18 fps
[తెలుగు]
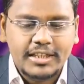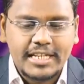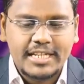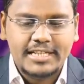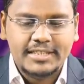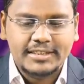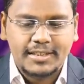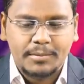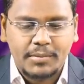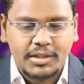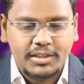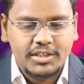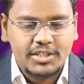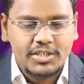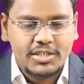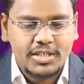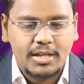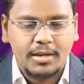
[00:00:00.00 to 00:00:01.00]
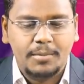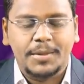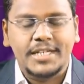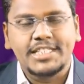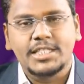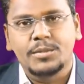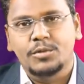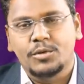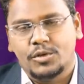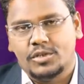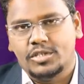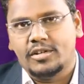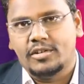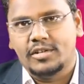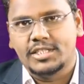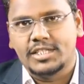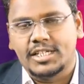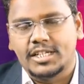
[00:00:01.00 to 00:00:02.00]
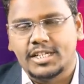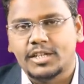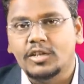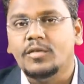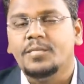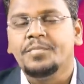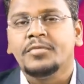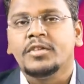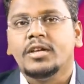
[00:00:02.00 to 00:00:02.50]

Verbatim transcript: దీనికి సంబంధించి పశ్చిమ గోదావరి జిల్లాలో